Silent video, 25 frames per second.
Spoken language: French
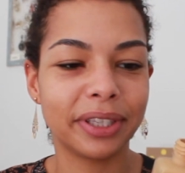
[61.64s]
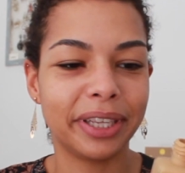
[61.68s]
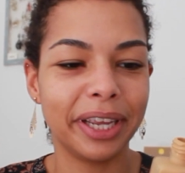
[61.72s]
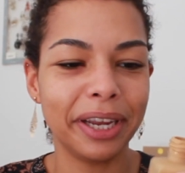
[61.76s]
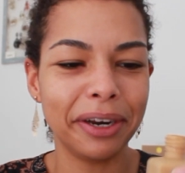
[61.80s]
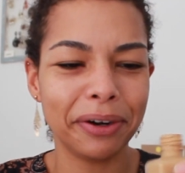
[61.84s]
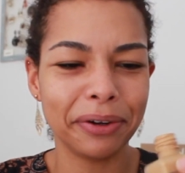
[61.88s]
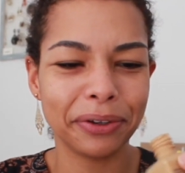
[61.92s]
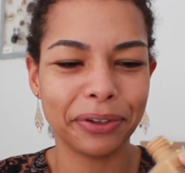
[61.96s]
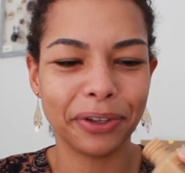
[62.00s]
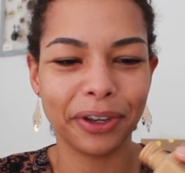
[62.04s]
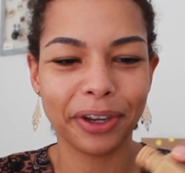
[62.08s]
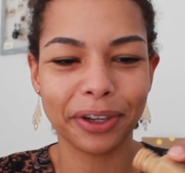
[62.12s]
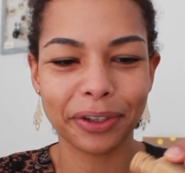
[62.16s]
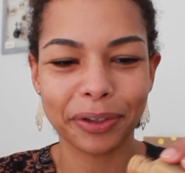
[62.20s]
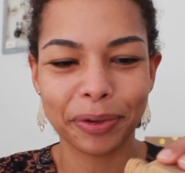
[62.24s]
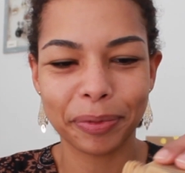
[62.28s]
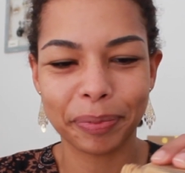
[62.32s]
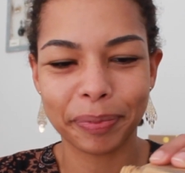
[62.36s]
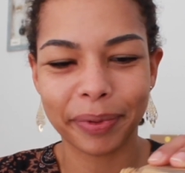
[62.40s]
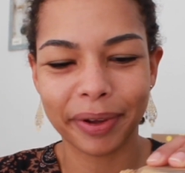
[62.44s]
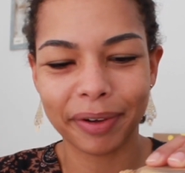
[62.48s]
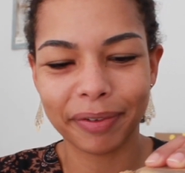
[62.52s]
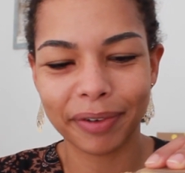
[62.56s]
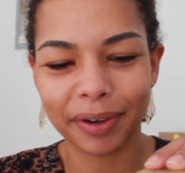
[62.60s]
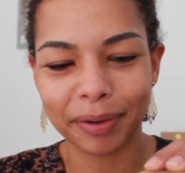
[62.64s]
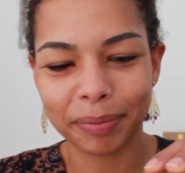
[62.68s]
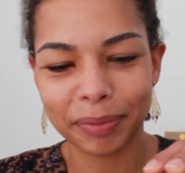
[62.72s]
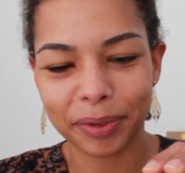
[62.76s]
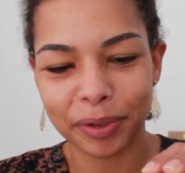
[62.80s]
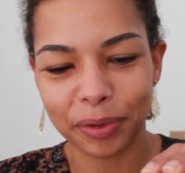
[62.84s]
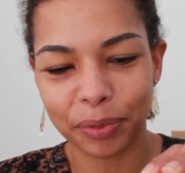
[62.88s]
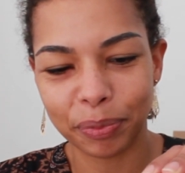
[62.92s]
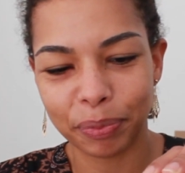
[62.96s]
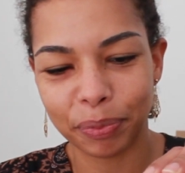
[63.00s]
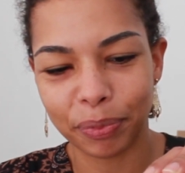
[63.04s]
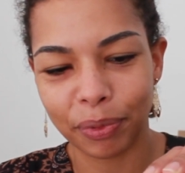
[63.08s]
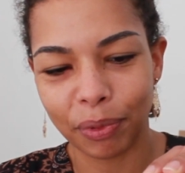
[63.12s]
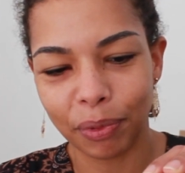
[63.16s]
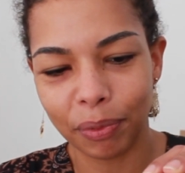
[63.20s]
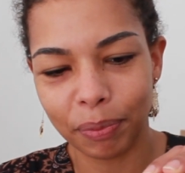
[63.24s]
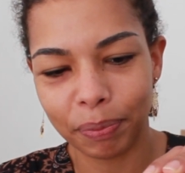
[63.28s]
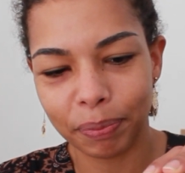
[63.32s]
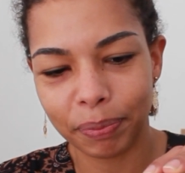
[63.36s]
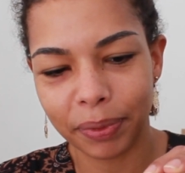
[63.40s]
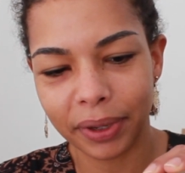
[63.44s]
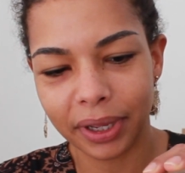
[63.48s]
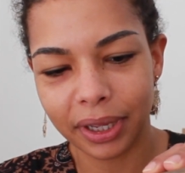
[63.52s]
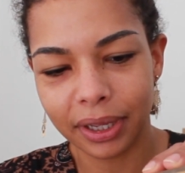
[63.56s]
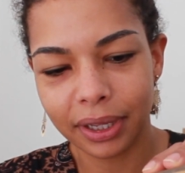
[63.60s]
Estée Lauder de ne pas avoir mis de
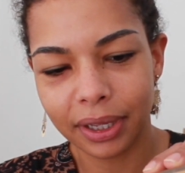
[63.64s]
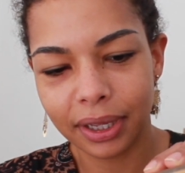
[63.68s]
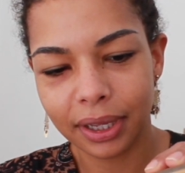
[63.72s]
pompe.